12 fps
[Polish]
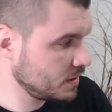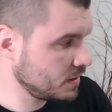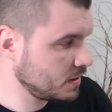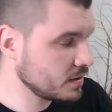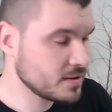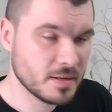
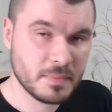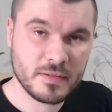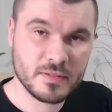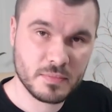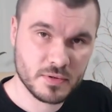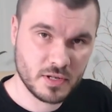on jest
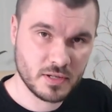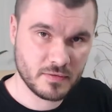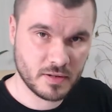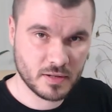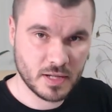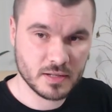naprawdę porządnie
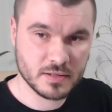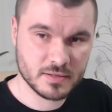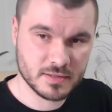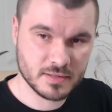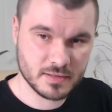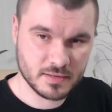wykonany
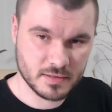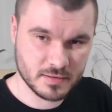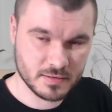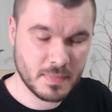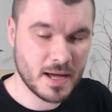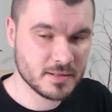z,
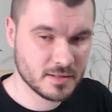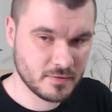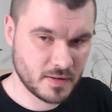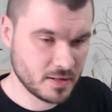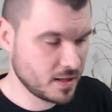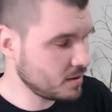z bardzo
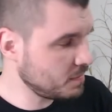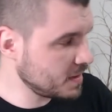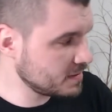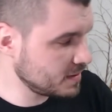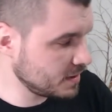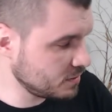twardego
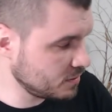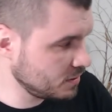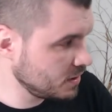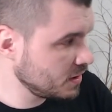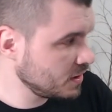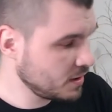plastiku
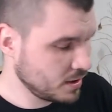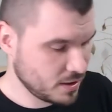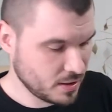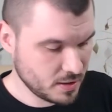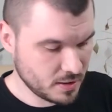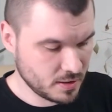i,
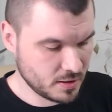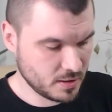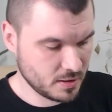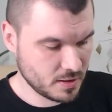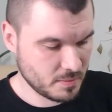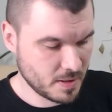
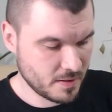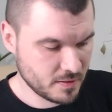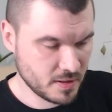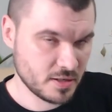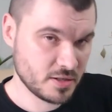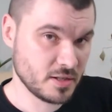i, i,
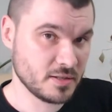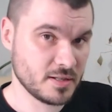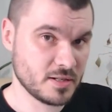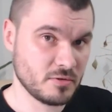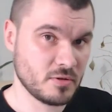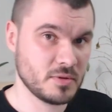naprawdę jeszcze nie
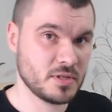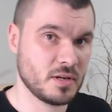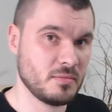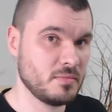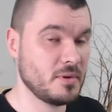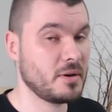zdarzyło mi się,
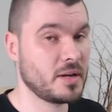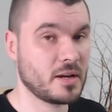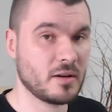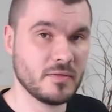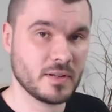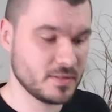aby miał
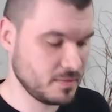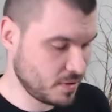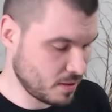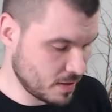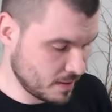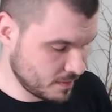jakikolwiek z nim
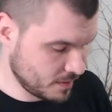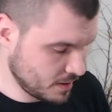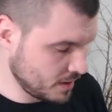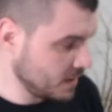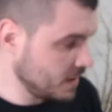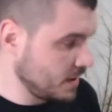problem.
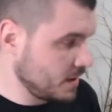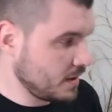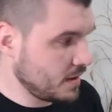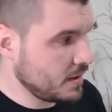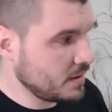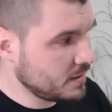
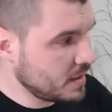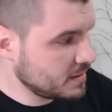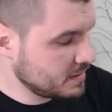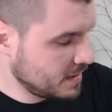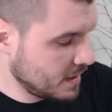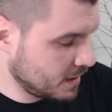
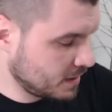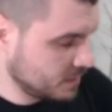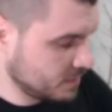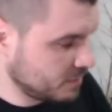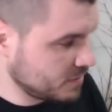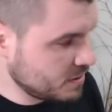Teraz tak,
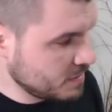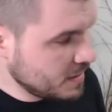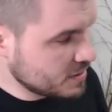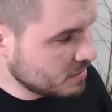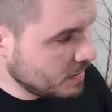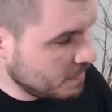włożymy
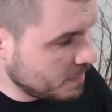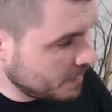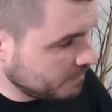naszą lampę